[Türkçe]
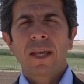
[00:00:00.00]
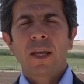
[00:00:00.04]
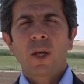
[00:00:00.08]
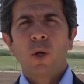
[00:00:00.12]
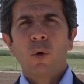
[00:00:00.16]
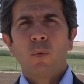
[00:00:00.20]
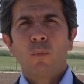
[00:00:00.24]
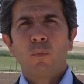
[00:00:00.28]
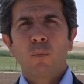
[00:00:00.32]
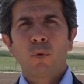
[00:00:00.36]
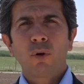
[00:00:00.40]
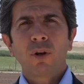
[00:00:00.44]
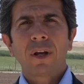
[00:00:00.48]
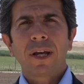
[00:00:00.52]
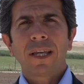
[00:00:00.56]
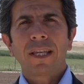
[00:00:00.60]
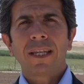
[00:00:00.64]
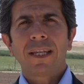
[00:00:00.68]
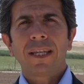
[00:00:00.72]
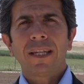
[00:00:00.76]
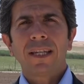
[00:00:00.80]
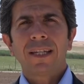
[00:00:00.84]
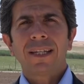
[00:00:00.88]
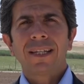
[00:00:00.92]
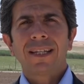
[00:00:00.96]

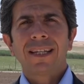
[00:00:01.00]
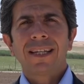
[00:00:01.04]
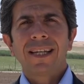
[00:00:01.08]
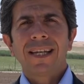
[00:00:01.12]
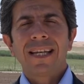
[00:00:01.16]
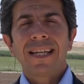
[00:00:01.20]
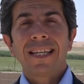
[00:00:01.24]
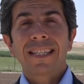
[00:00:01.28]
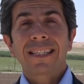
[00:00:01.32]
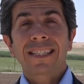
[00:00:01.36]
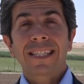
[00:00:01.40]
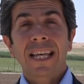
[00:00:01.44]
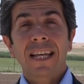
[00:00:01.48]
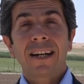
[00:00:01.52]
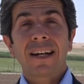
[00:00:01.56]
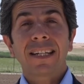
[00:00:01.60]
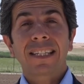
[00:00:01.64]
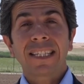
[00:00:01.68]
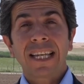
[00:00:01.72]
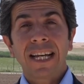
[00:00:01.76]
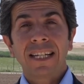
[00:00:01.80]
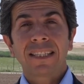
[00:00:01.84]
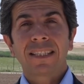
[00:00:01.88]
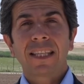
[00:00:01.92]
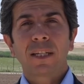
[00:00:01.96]
Burayı sera
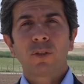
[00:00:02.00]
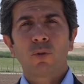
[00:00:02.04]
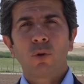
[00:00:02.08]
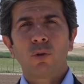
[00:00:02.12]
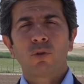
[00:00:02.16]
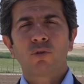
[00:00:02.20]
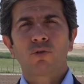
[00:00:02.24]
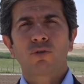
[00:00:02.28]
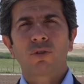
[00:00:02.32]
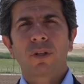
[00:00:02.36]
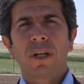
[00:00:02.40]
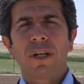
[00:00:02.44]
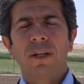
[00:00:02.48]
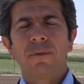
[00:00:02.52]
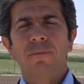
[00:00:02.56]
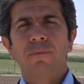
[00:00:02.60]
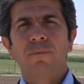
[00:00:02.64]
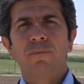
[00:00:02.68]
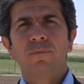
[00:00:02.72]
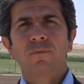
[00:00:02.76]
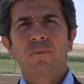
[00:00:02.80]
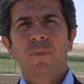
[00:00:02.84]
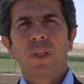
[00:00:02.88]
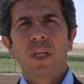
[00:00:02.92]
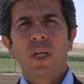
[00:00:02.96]
kente dönüştürelim.
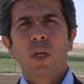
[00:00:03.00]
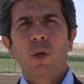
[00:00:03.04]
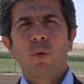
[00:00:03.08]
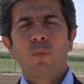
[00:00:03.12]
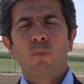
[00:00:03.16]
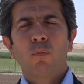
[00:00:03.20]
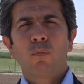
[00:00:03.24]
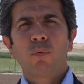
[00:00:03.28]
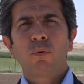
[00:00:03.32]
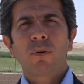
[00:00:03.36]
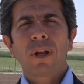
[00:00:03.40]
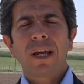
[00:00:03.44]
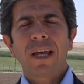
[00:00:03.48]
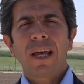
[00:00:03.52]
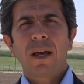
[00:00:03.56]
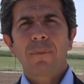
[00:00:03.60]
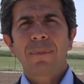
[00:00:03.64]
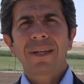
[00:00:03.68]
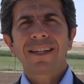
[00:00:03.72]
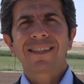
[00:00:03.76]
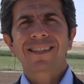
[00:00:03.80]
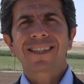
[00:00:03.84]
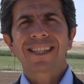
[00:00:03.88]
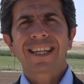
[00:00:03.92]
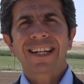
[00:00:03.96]
Buraya bir
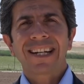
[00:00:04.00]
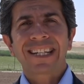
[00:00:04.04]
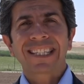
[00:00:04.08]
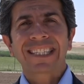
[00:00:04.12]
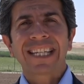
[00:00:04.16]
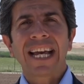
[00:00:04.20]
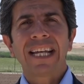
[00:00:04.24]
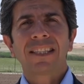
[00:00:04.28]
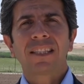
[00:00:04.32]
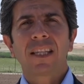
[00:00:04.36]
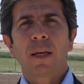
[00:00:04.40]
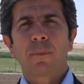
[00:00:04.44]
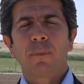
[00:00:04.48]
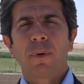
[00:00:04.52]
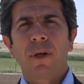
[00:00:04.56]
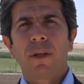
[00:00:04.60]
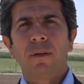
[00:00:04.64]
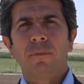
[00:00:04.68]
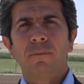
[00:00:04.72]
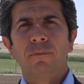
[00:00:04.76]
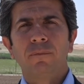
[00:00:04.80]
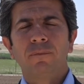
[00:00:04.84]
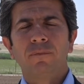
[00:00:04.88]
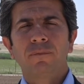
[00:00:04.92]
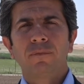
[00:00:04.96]
sera kent yapalım.
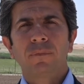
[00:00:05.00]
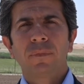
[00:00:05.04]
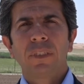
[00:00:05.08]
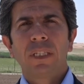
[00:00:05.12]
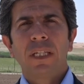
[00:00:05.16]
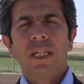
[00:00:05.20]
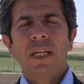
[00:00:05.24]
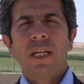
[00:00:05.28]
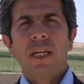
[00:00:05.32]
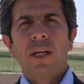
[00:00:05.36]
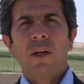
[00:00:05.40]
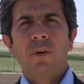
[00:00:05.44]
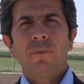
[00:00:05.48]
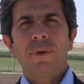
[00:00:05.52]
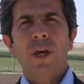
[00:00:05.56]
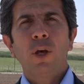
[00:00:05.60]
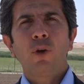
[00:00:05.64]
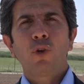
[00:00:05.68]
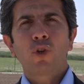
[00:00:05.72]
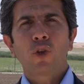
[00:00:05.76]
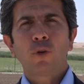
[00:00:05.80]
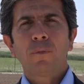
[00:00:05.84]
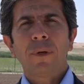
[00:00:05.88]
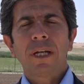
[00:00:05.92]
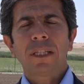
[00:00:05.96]
Ve
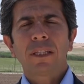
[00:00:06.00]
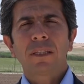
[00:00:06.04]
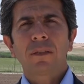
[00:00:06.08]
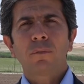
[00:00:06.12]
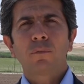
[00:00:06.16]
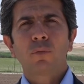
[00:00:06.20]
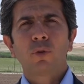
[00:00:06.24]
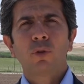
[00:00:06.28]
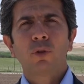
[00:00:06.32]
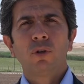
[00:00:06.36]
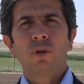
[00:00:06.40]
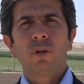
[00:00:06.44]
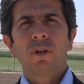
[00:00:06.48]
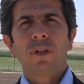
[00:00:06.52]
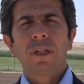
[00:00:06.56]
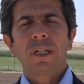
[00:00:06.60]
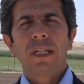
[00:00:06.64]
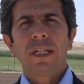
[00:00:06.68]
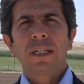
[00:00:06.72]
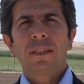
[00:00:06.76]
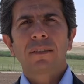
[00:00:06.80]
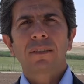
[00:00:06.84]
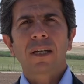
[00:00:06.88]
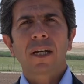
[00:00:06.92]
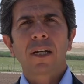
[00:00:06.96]
hükümet bunu
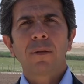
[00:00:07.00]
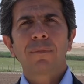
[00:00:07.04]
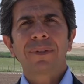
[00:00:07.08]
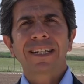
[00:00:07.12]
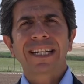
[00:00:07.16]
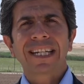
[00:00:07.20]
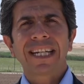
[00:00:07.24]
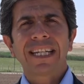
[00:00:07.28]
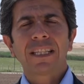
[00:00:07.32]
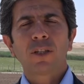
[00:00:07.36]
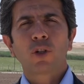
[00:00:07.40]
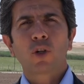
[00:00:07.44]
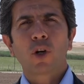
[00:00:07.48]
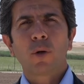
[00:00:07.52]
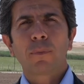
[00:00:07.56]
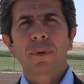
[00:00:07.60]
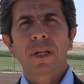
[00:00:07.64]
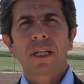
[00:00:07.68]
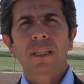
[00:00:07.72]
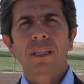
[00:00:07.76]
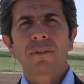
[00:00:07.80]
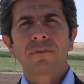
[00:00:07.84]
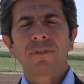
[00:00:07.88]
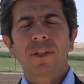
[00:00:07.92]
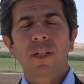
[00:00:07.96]
tarım kredi
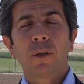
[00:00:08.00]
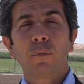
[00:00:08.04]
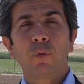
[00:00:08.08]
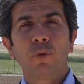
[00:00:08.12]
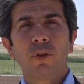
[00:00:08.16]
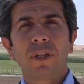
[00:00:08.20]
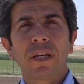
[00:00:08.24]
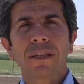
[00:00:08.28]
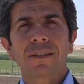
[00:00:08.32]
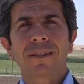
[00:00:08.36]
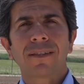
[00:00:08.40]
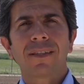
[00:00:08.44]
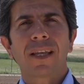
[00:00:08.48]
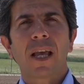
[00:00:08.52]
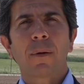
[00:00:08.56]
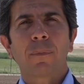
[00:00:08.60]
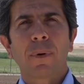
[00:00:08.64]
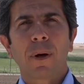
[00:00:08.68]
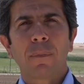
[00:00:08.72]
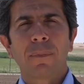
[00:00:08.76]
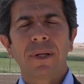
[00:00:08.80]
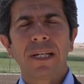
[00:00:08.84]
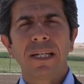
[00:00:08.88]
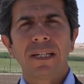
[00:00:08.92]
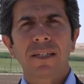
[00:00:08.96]
kooperatifleri bünyesinde
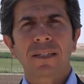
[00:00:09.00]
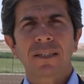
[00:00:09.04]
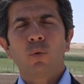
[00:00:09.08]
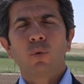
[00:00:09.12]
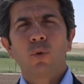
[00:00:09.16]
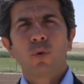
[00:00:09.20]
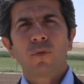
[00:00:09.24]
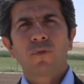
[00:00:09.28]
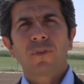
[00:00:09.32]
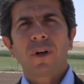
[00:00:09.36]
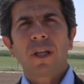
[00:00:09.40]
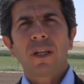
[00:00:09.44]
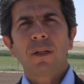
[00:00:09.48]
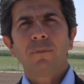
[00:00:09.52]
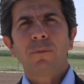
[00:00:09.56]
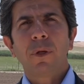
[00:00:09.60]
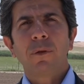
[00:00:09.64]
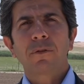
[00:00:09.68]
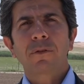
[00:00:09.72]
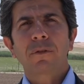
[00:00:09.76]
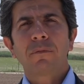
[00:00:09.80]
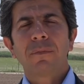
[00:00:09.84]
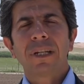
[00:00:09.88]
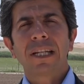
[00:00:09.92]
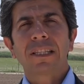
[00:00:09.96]
yapabilir. Urfalı
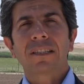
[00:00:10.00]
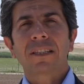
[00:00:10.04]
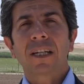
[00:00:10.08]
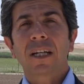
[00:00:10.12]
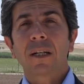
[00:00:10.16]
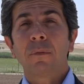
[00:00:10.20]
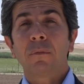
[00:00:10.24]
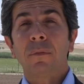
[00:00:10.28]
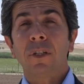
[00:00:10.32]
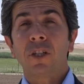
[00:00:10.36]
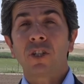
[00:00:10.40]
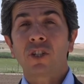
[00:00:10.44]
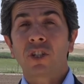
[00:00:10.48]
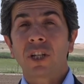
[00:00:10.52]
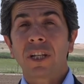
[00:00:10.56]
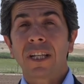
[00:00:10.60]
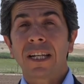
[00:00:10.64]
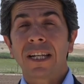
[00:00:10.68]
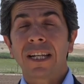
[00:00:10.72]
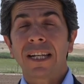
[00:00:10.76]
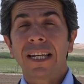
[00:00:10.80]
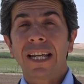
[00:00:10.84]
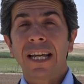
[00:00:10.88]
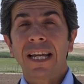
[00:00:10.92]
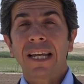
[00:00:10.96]
mevsimlik tarım
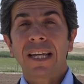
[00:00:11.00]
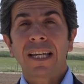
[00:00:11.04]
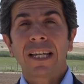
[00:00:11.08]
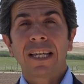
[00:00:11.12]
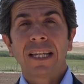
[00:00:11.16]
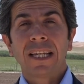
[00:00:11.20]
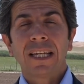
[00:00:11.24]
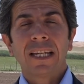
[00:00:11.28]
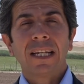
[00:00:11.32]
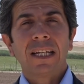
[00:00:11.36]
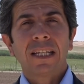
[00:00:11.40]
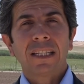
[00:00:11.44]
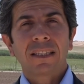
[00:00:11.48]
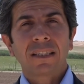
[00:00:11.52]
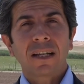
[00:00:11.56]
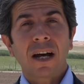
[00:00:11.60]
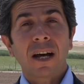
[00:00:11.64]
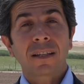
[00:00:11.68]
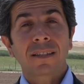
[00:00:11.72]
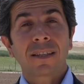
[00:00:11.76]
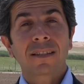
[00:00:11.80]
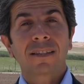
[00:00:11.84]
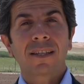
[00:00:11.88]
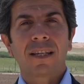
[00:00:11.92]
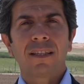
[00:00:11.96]
işçilerine
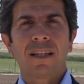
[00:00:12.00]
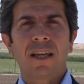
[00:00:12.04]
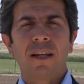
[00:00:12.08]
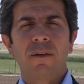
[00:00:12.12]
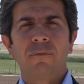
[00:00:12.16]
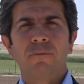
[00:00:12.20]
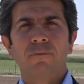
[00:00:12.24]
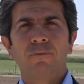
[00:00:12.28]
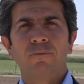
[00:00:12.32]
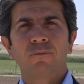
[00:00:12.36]
tahsis edelim.